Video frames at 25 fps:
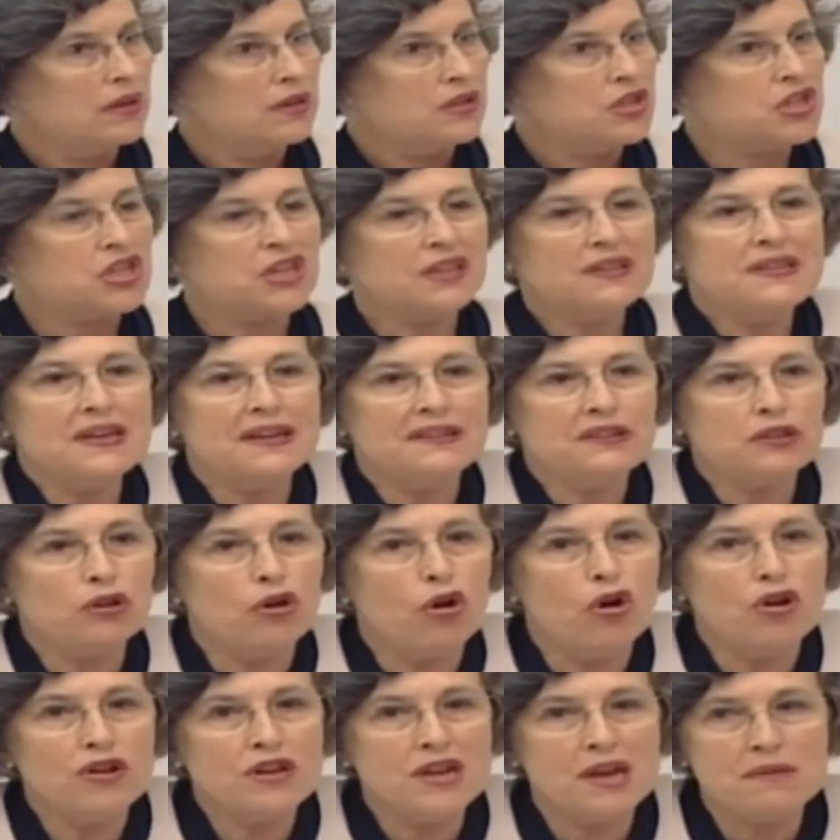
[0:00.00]
Şiddeti
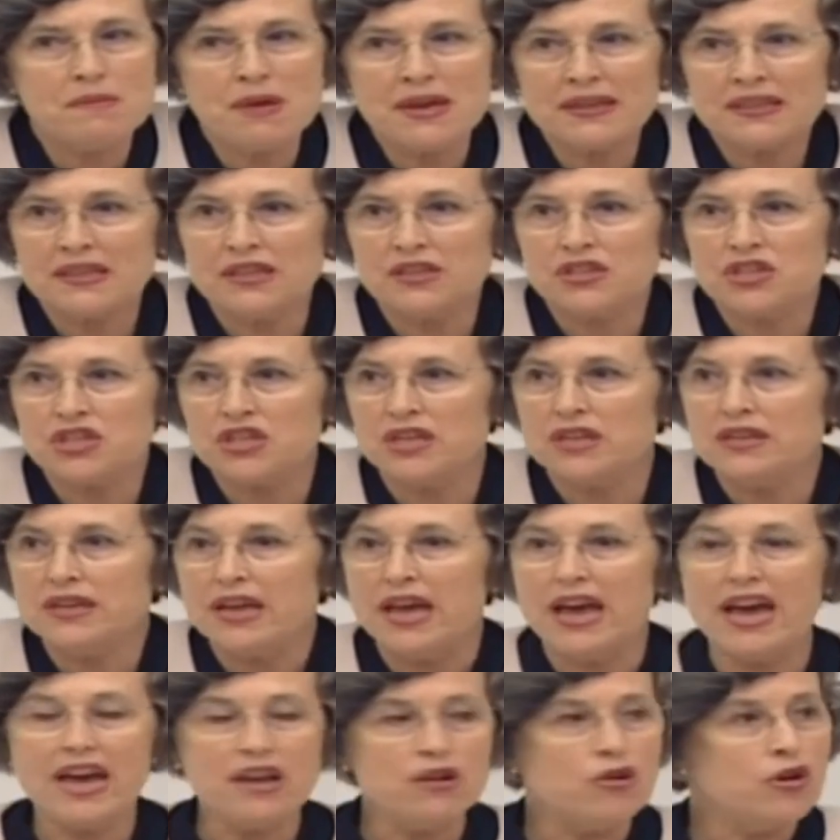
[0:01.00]
önlemek için
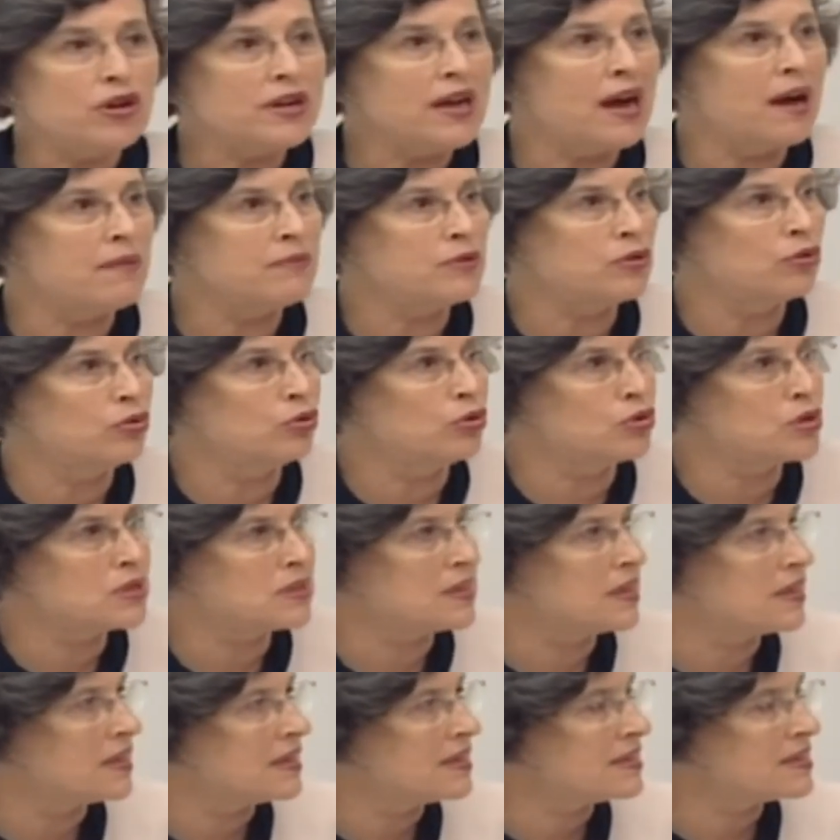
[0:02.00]
en önemli
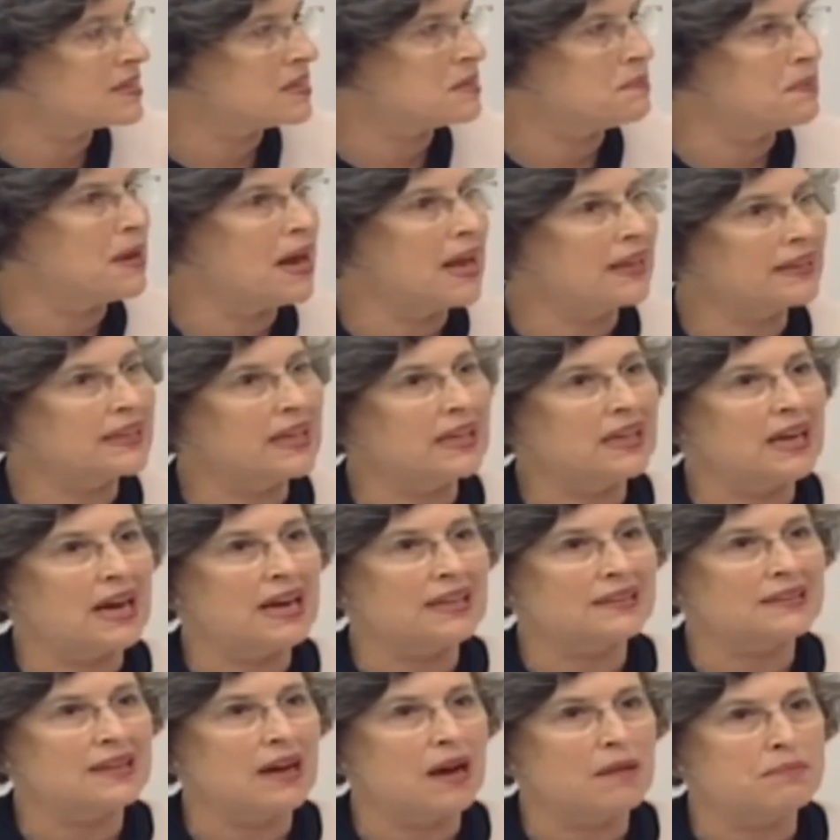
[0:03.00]
uluslararası
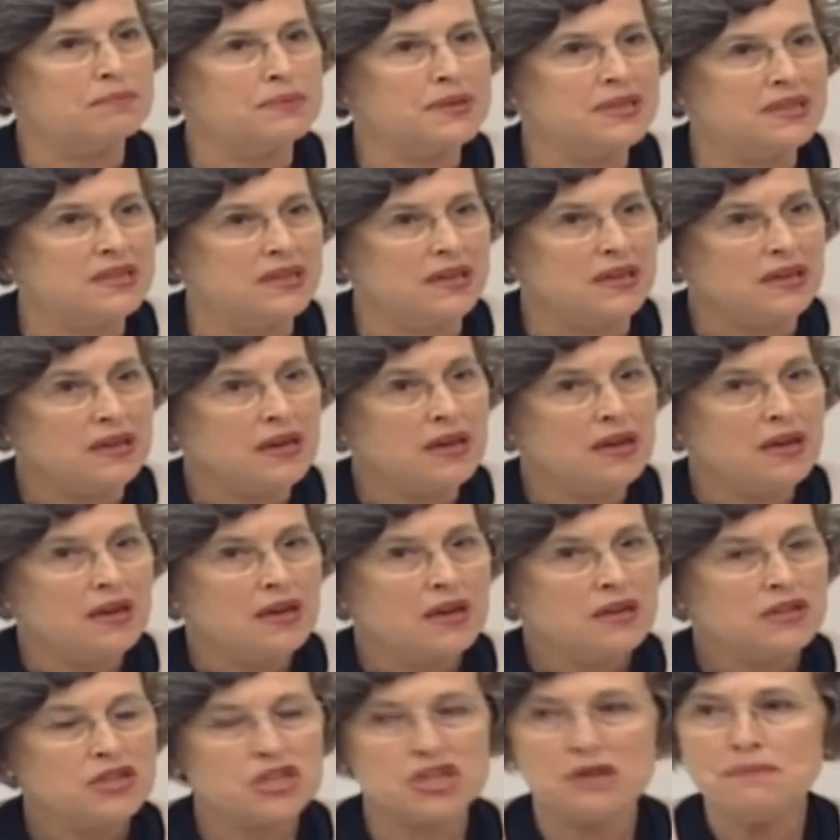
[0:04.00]
belgelerden biri
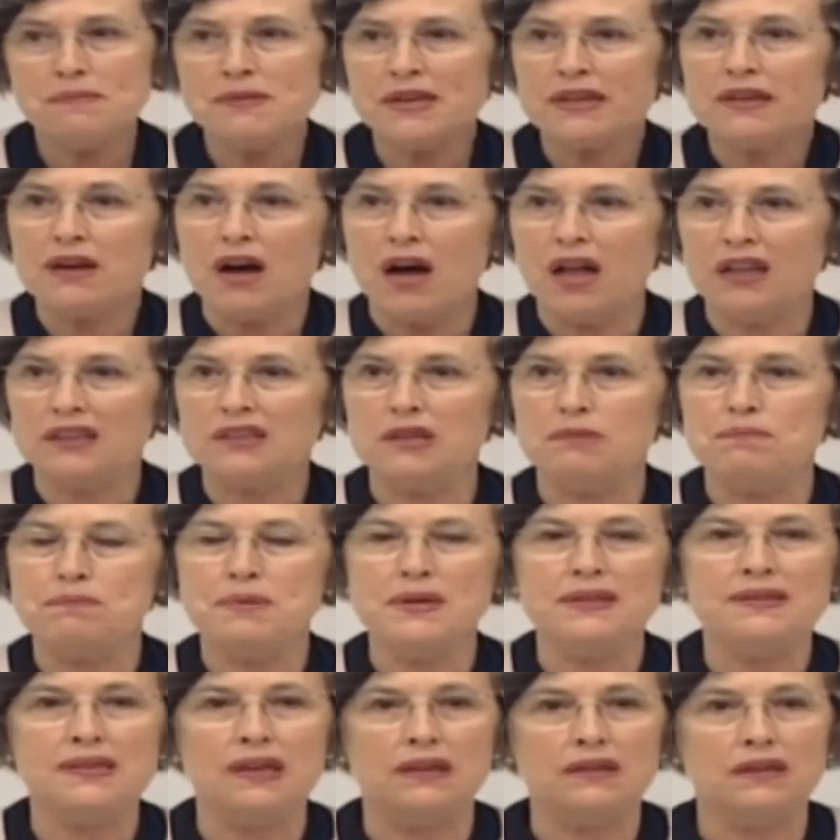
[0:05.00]
Şimdi kalkıp
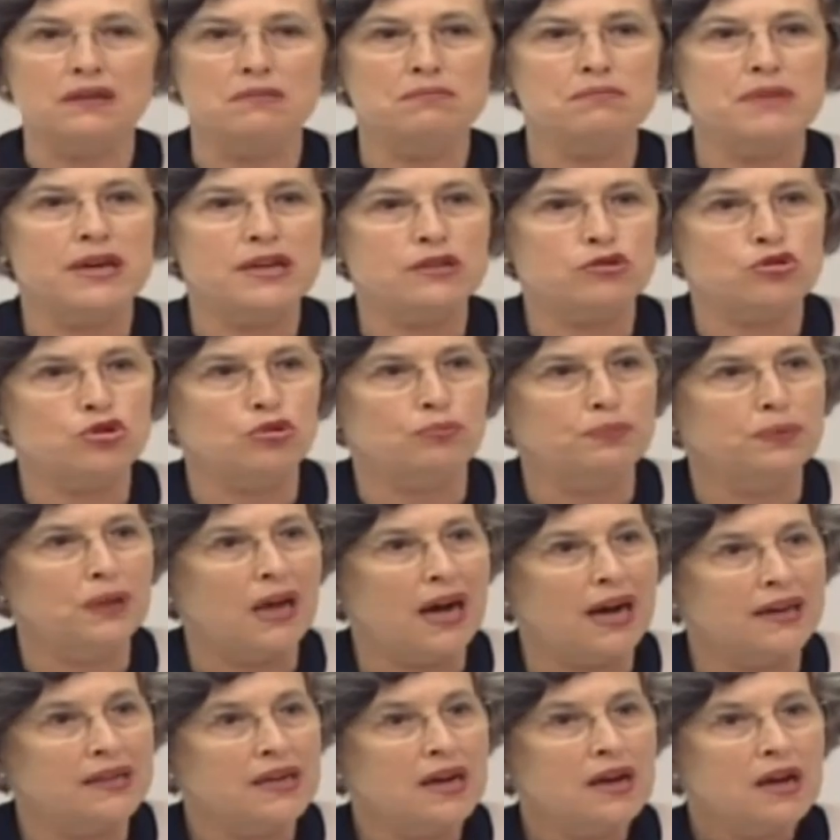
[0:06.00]
bir takım
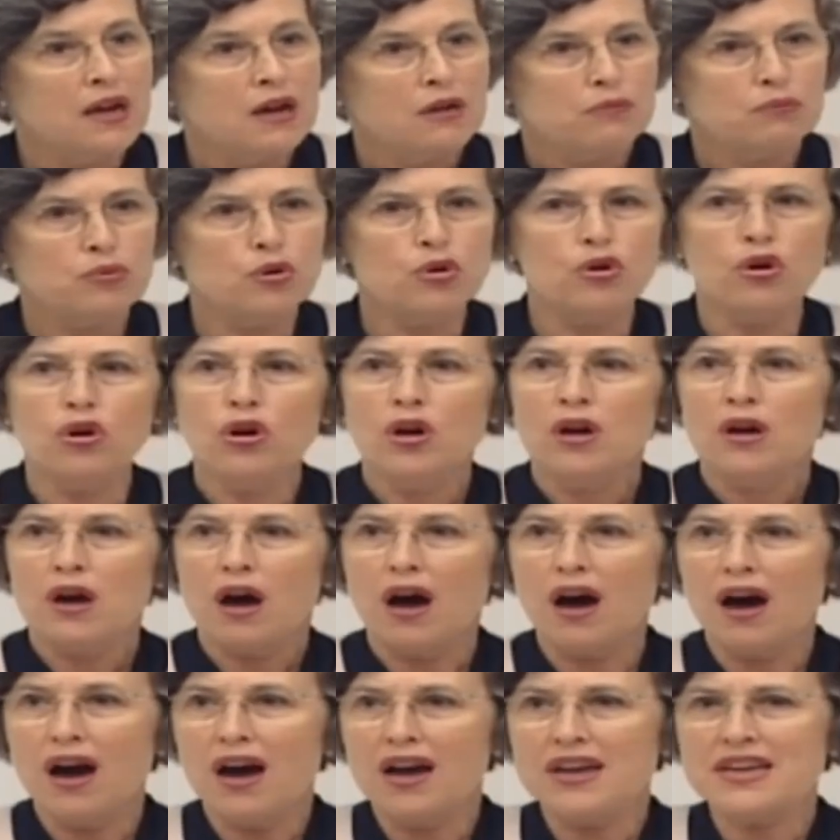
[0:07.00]
meczuplar bu
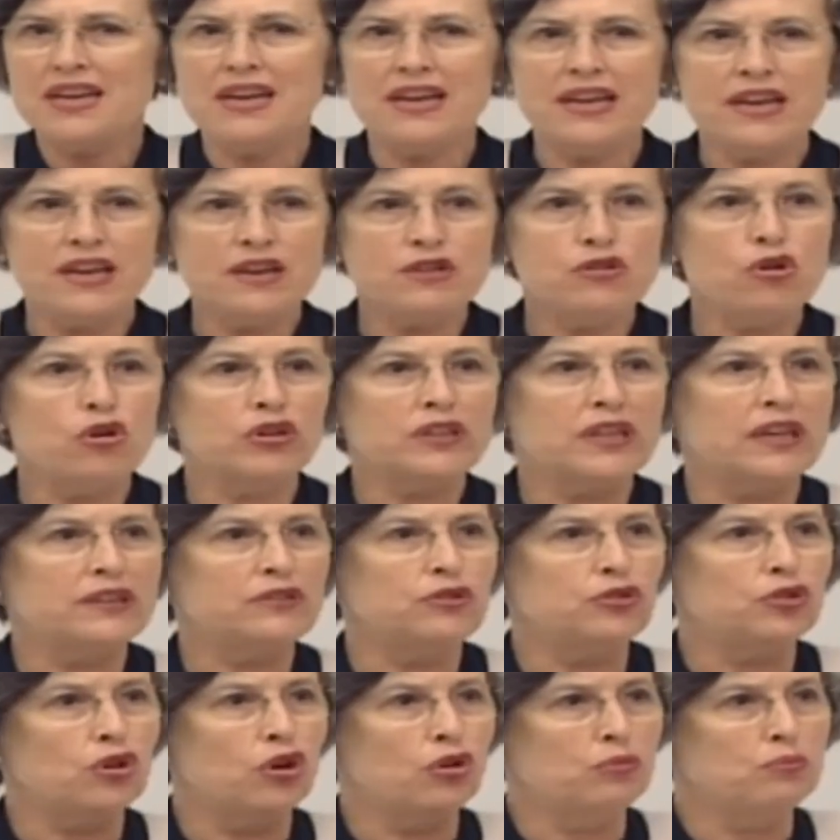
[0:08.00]
aileyi yok
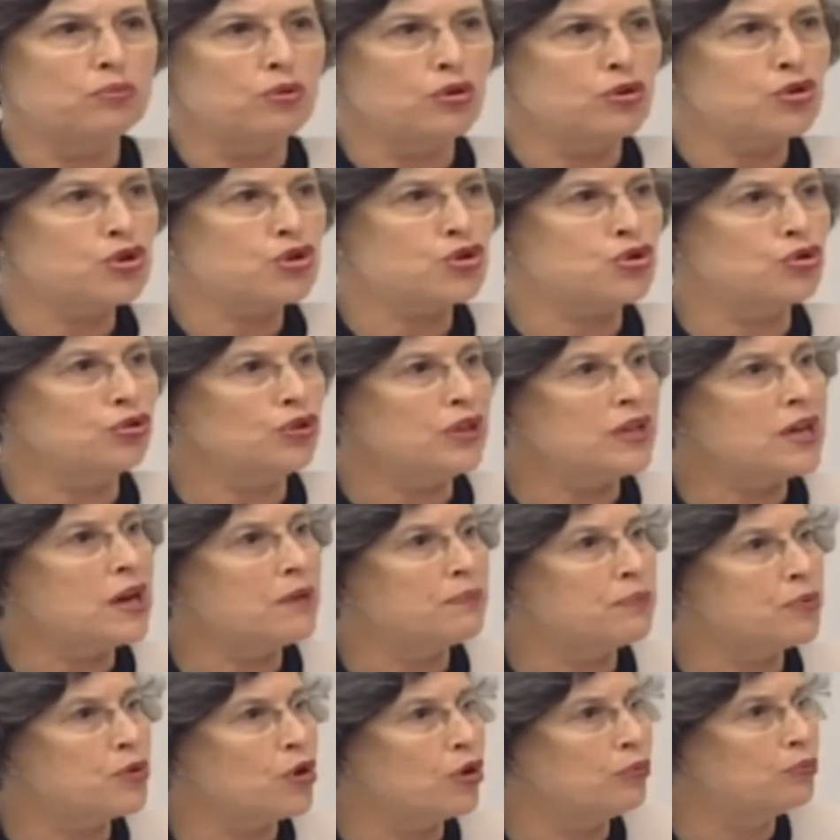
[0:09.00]
ediyor, bu şunu
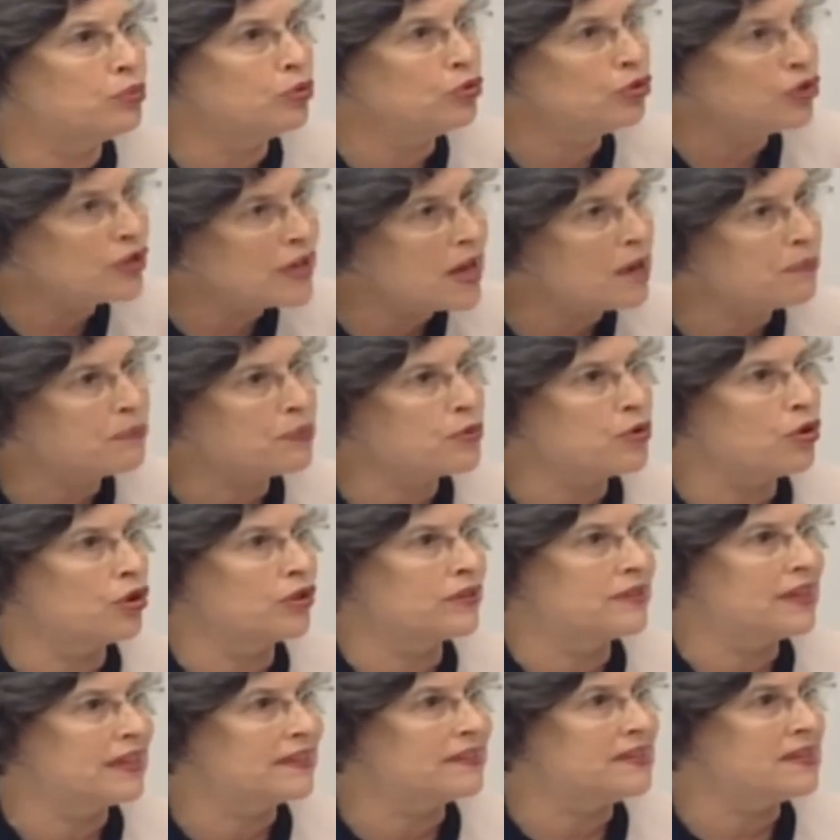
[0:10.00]
yapıyor, bunu
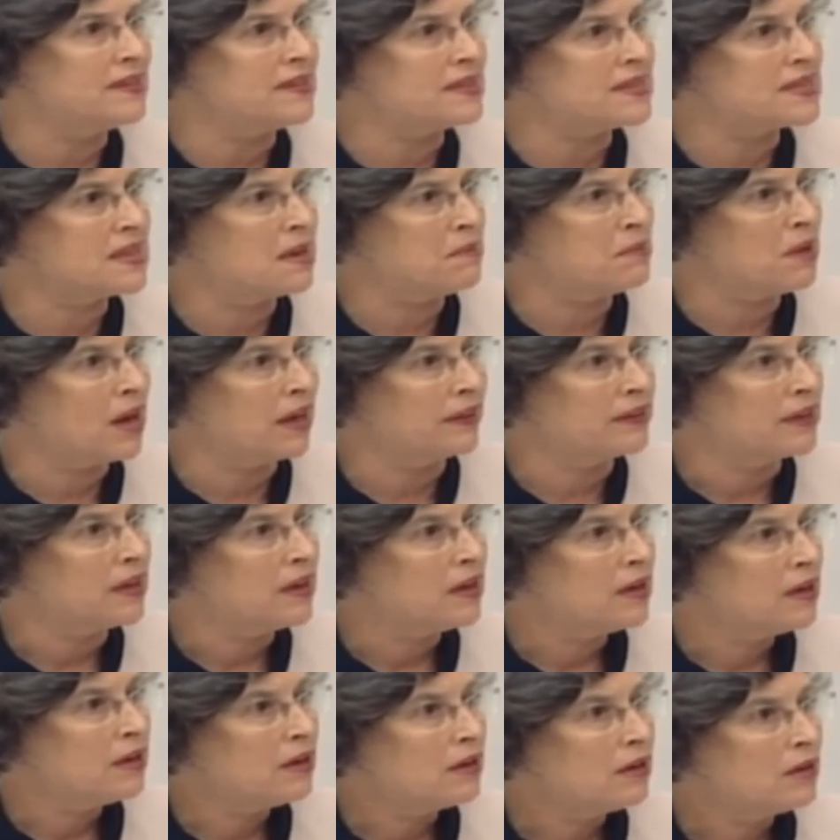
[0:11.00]
yapıyor dediği zaman
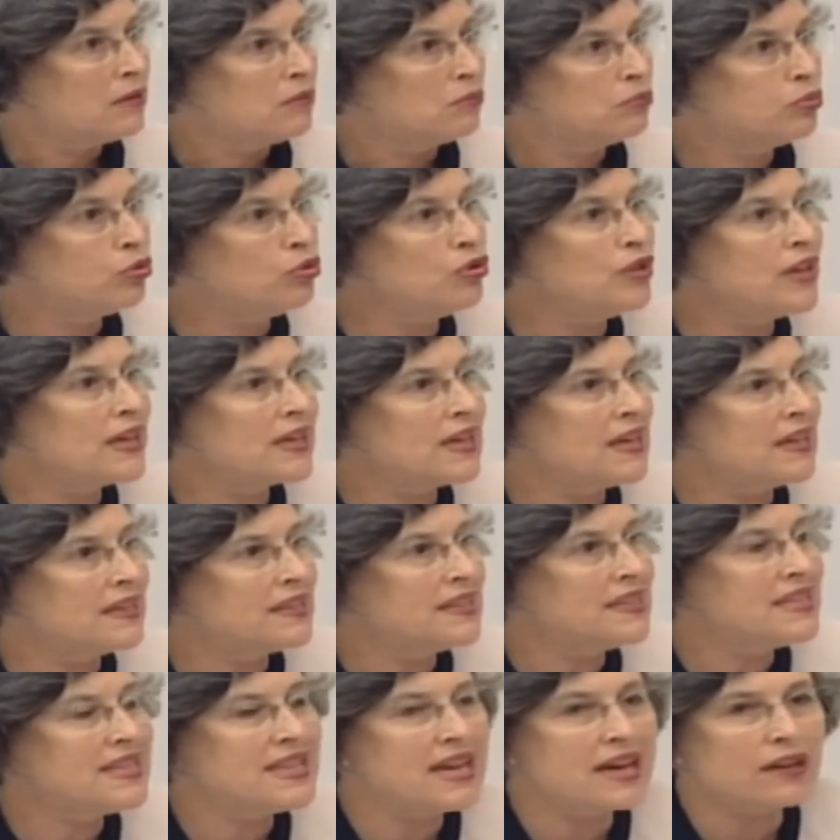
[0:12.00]
bunlara
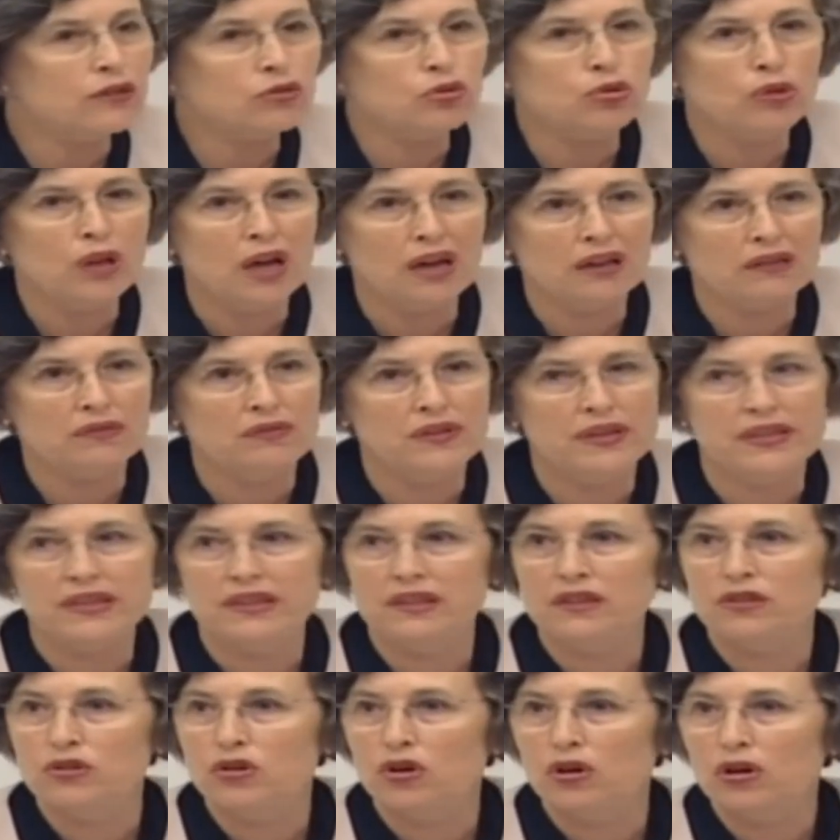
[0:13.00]
niye kulak
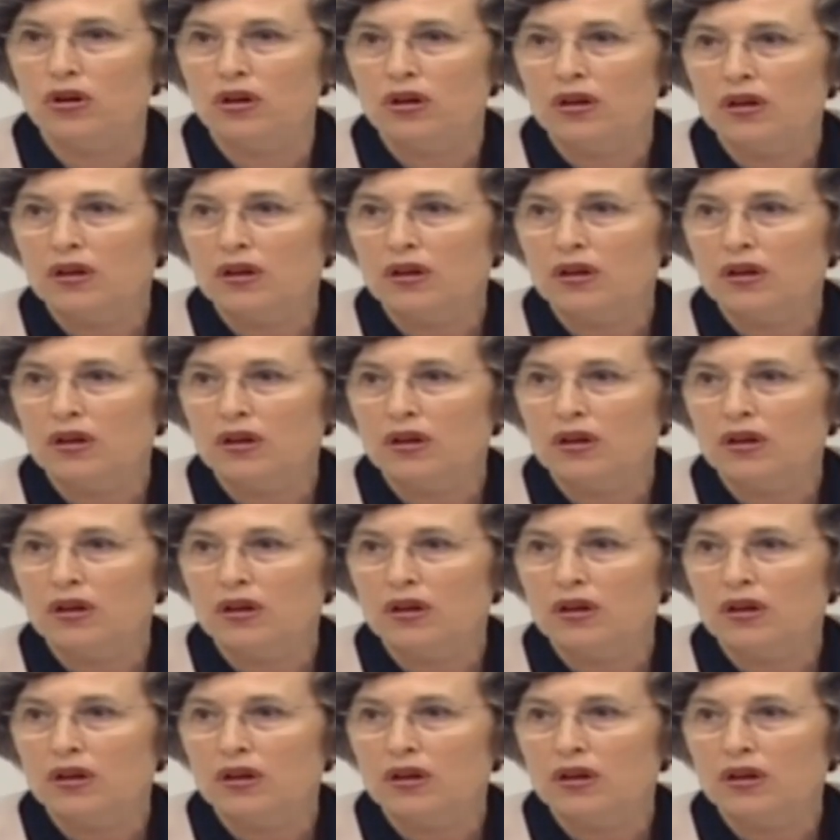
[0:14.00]
veriliyor?